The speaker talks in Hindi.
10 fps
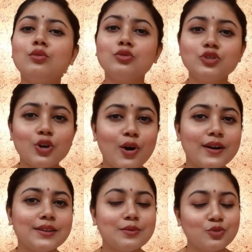कुछ
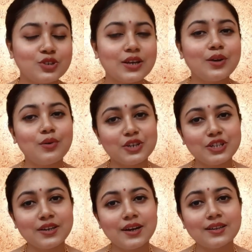औरतें मुझे
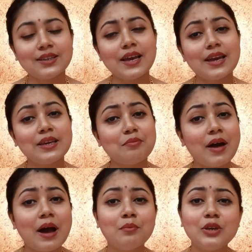क्वेश्चन करते हैं कि
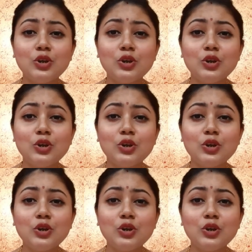मैम